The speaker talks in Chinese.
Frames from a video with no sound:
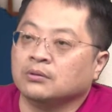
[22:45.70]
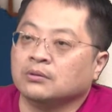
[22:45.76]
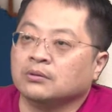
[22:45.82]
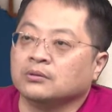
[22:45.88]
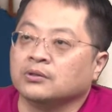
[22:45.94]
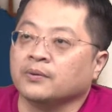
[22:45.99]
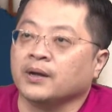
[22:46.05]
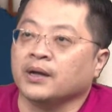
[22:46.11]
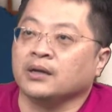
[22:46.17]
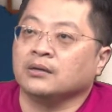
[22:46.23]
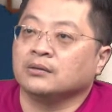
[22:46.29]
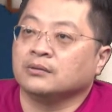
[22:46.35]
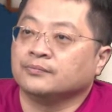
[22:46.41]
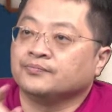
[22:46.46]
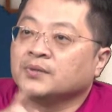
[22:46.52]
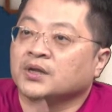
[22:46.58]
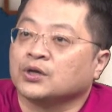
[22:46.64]
对不对？
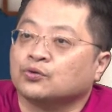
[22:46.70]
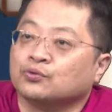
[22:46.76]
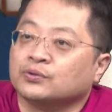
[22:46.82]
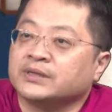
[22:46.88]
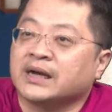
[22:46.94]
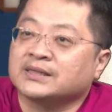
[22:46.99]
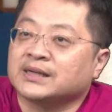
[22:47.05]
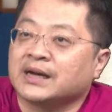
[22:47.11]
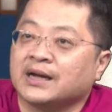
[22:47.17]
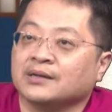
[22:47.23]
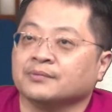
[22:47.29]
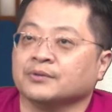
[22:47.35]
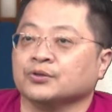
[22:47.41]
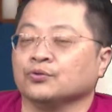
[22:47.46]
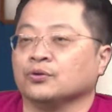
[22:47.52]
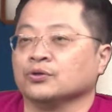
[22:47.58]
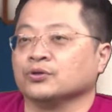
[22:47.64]
股价差那么
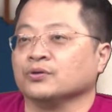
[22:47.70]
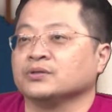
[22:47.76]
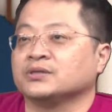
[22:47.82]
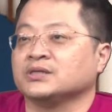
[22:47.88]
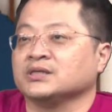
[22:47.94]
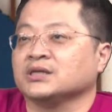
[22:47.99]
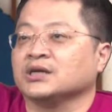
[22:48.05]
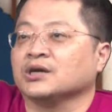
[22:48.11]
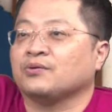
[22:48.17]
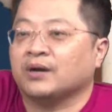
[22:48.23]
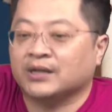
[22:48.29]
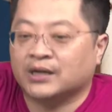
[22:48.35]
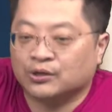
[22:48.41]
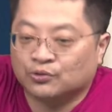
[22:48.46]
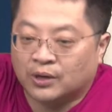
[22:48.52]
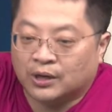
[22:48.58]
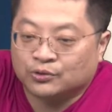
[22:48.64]
多，从四十二块到
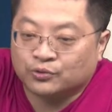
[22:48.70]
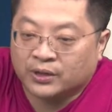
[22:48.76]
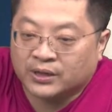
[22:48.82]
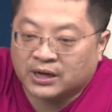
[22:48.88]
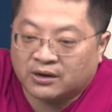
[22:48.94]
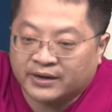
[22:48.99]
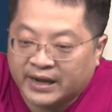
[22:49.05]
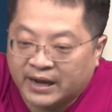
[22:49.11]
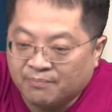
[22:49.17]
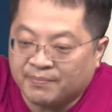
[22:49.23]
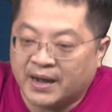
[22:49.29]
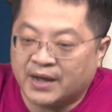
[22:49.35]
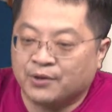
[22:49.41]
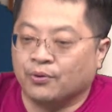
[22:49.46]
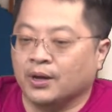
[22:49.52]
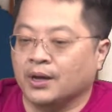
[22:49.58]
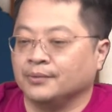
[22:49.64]
多少？最高两百
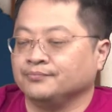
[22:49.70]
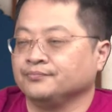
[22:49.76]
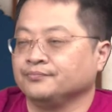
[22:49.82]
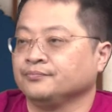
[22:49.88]
元，